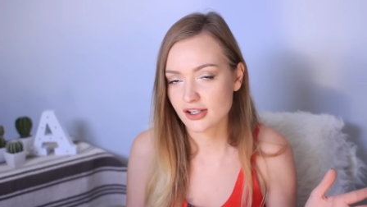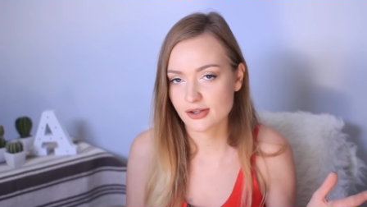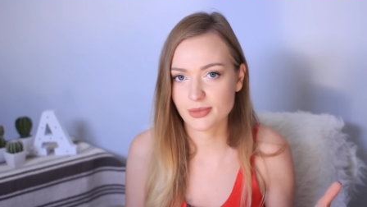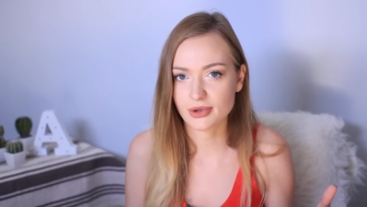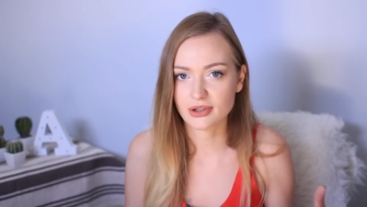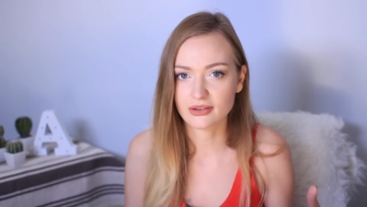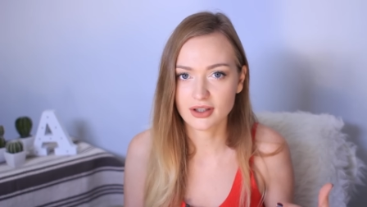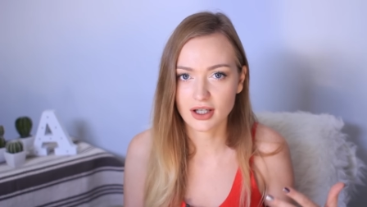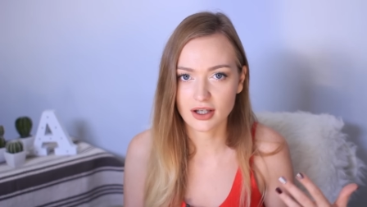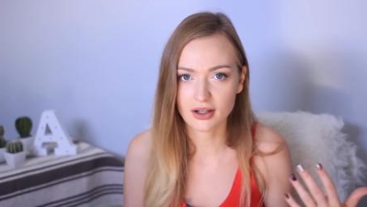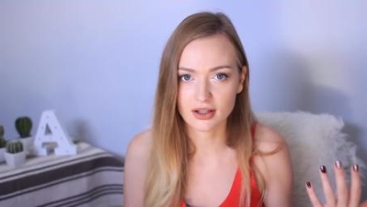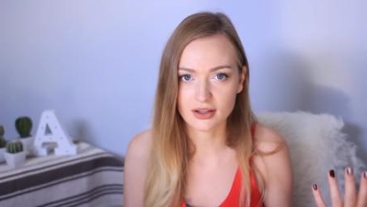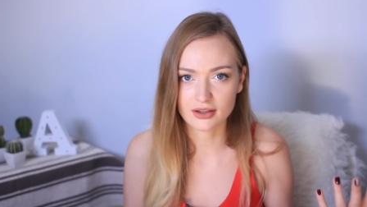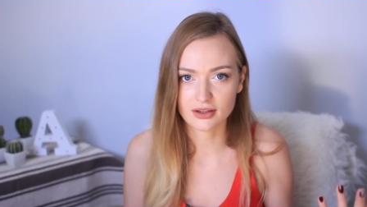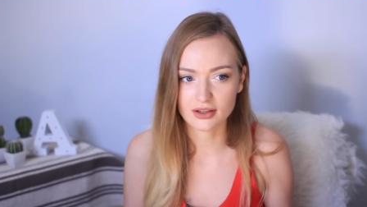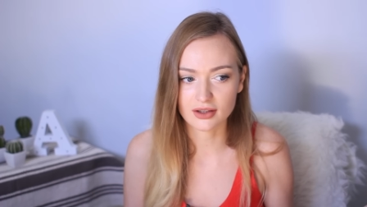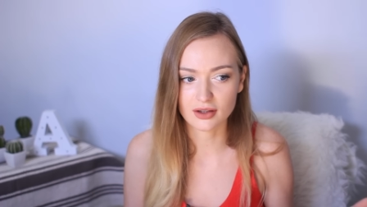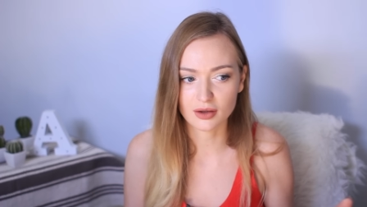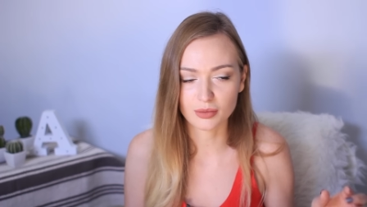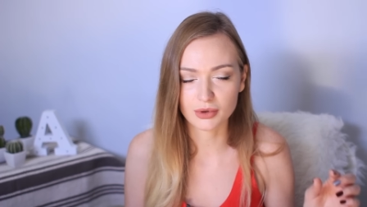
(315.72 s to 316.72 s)
Сперва
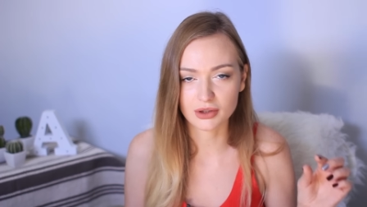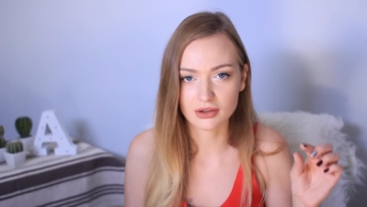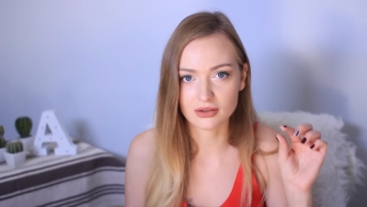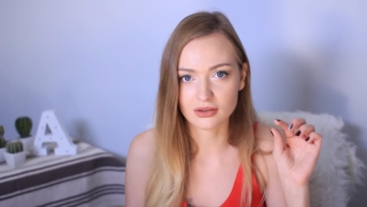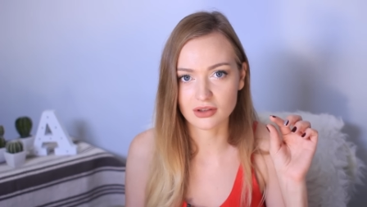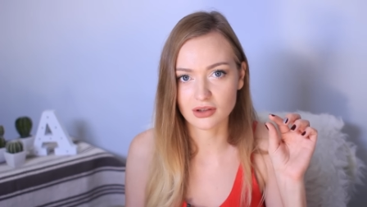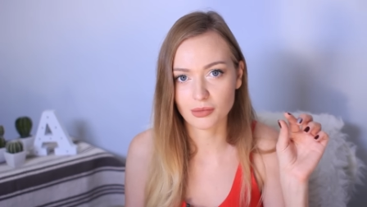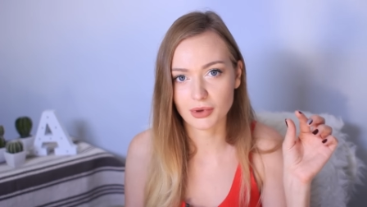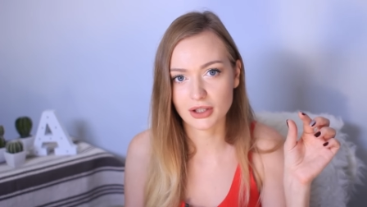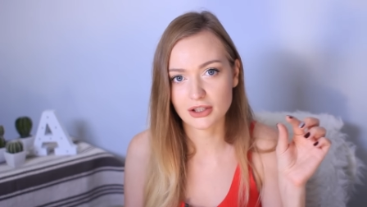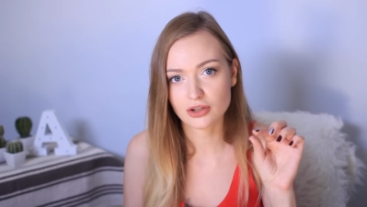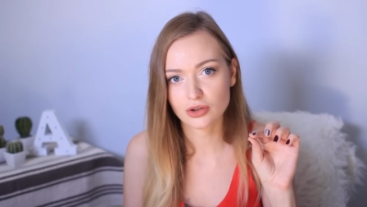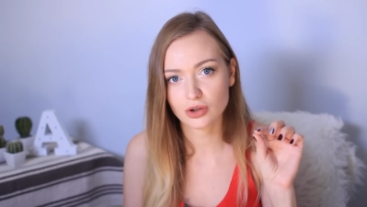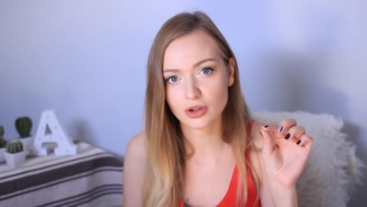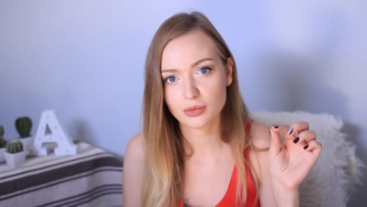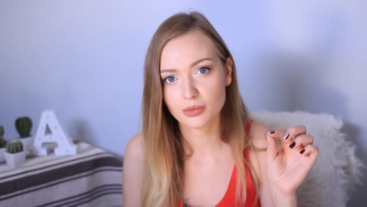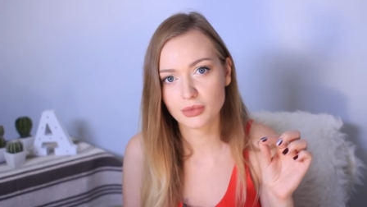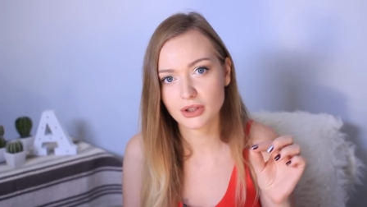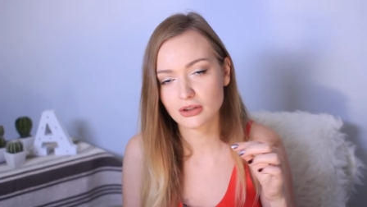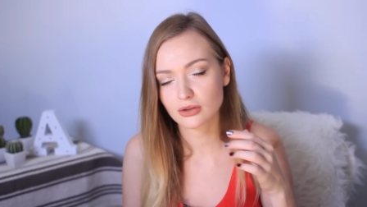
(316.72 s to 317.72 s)
э, был
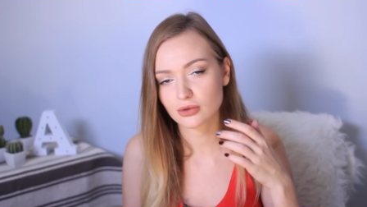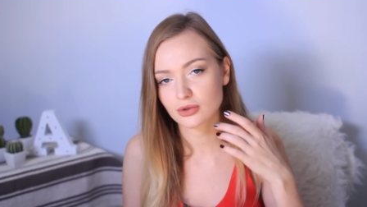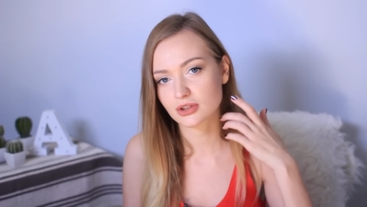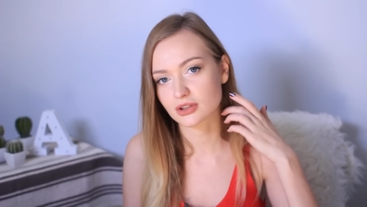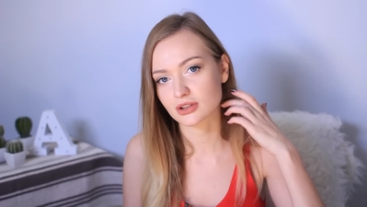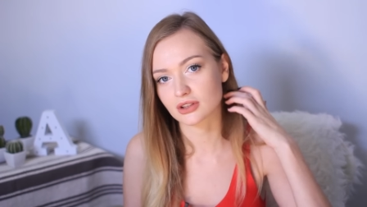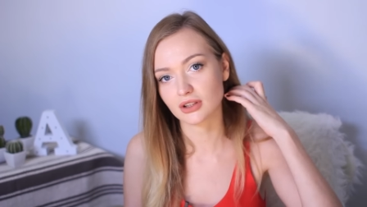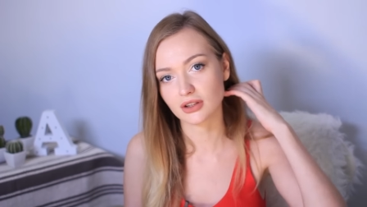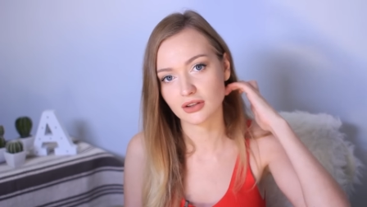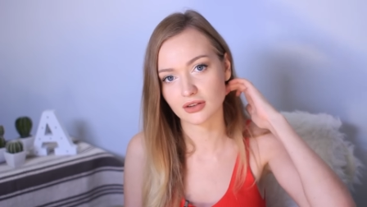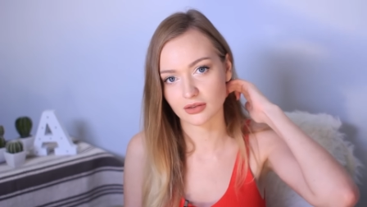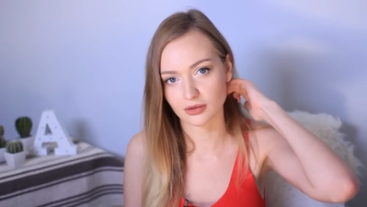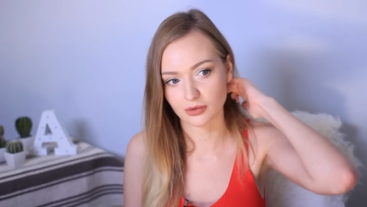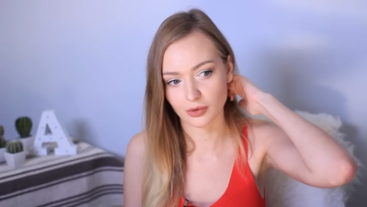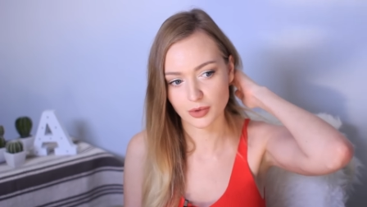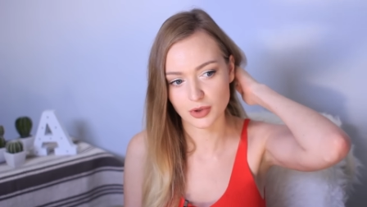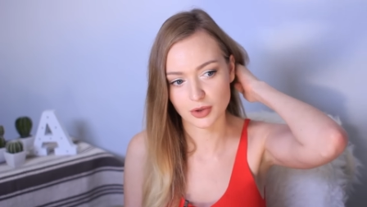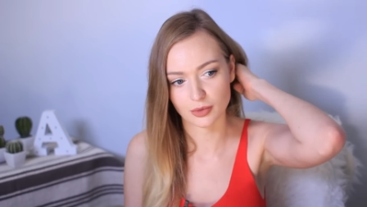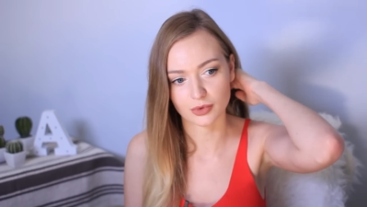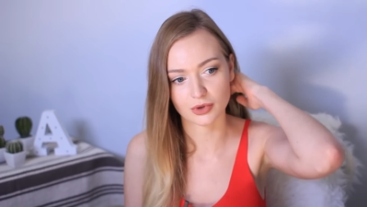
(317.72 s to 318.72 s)
небольшой минус, и,
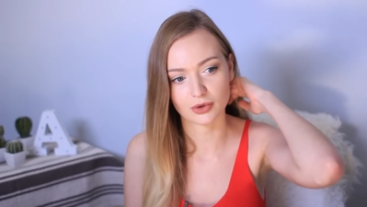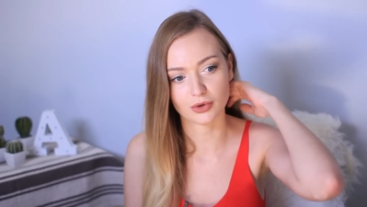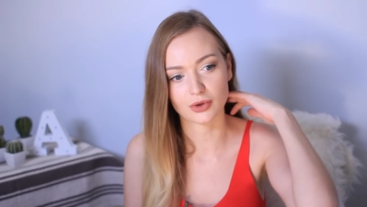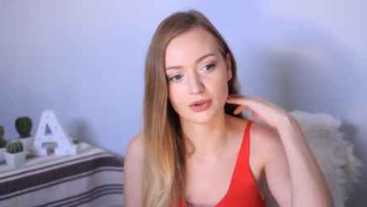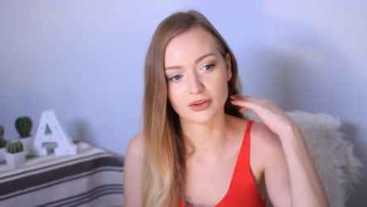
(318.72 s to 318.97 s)
в общем-то,